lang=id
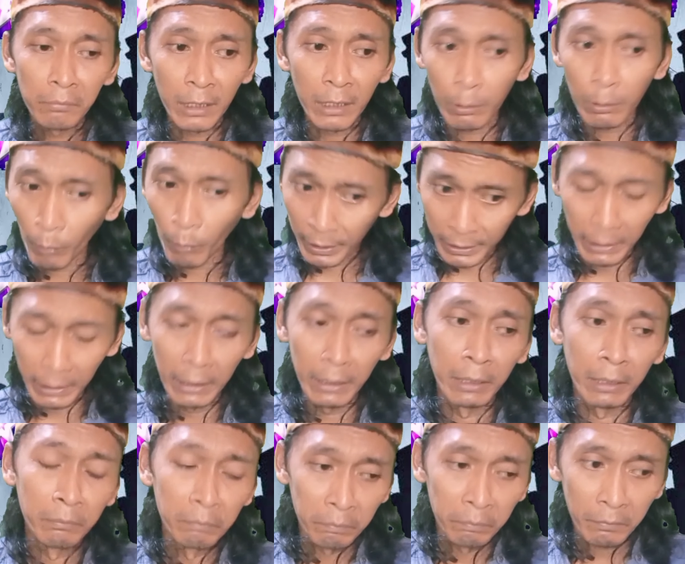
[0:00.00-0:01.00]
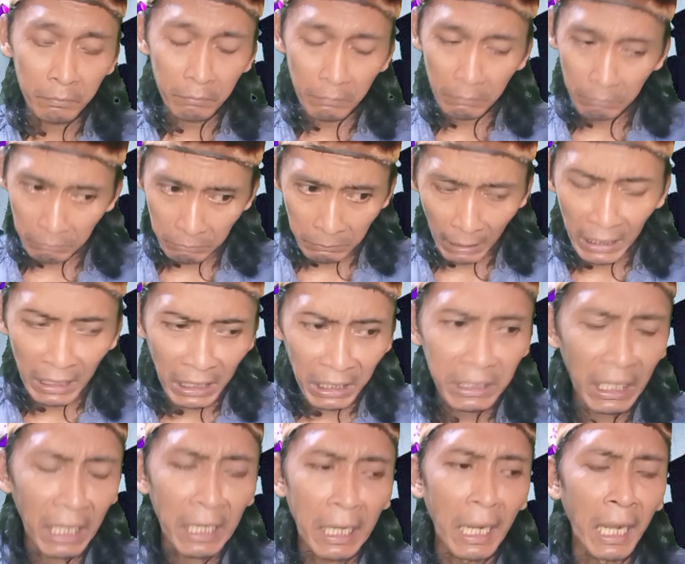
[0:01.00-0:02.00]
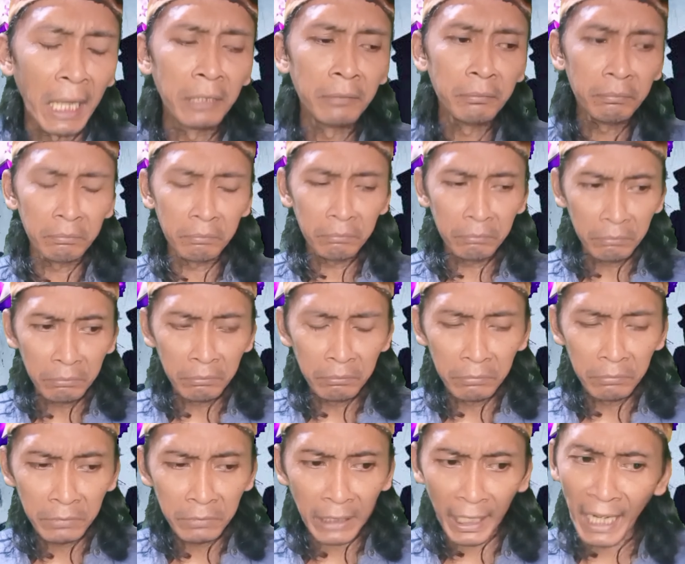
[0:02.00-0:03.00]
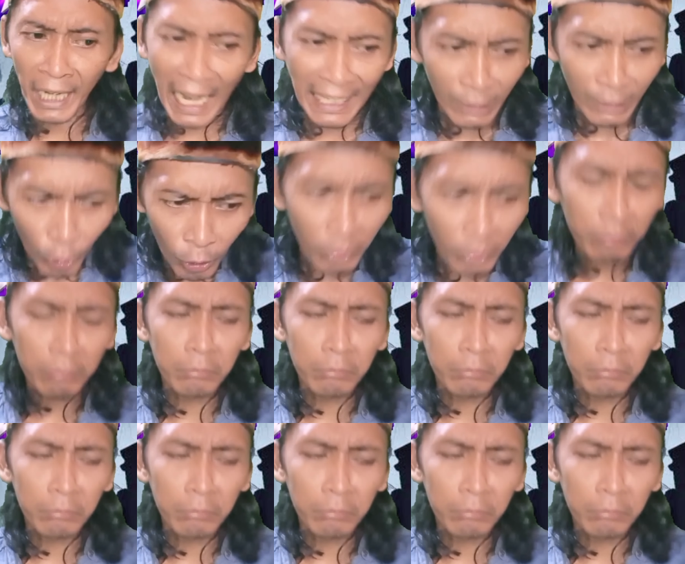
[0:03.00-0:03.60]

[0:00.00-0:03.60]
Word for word: udah mulai sedih ya nggak ada kendaraan saya ngatruk